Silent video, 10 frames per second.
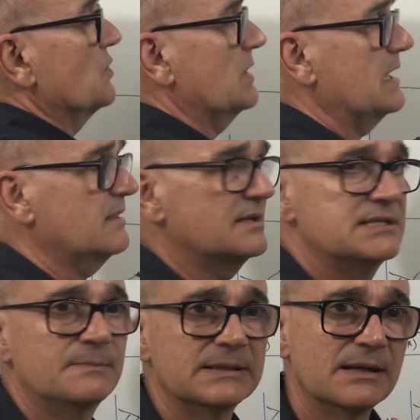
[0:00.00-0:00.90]
con 15,
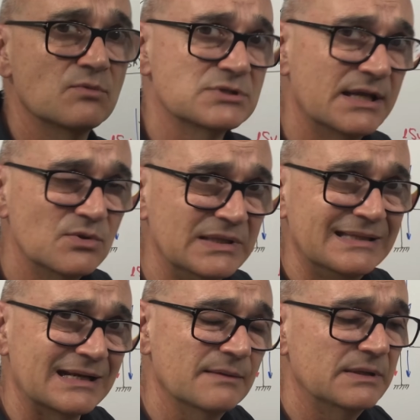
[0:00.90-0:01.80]
siempre tenemos ahí
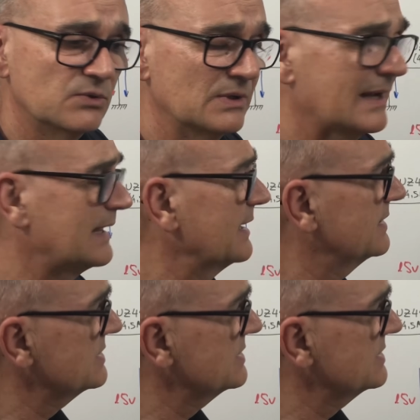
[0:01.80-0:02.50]
internamente una caída de